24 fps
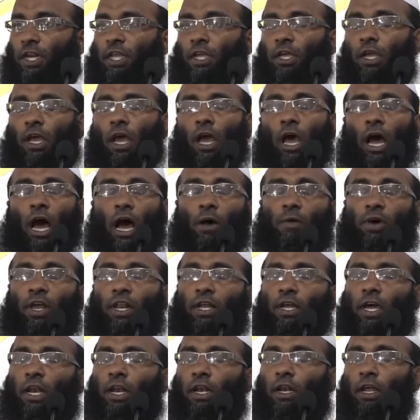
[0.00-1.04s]
சரி
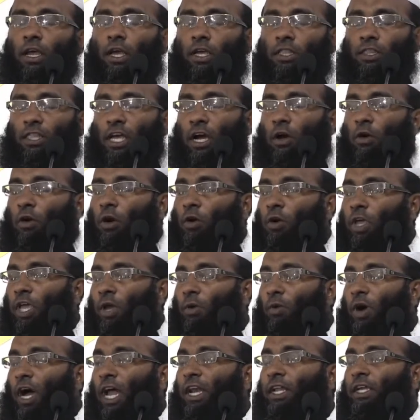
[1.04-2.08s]
அவர்கள் தங்களுடைய
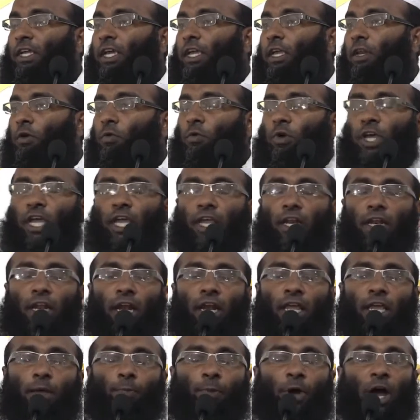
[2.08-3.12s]
வாழ்க்கையில் உடை
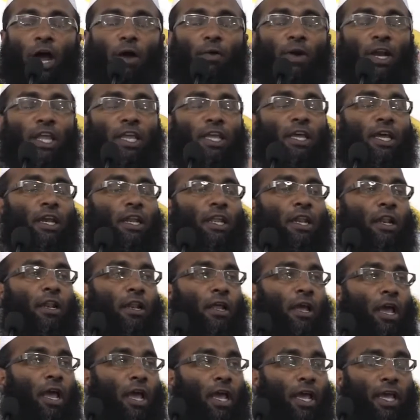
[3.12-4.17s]
நடை பாவனைகளில்
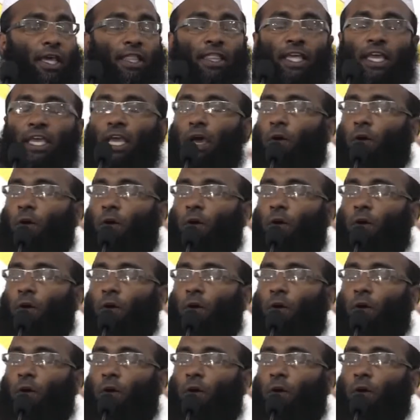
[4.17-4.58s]
எதை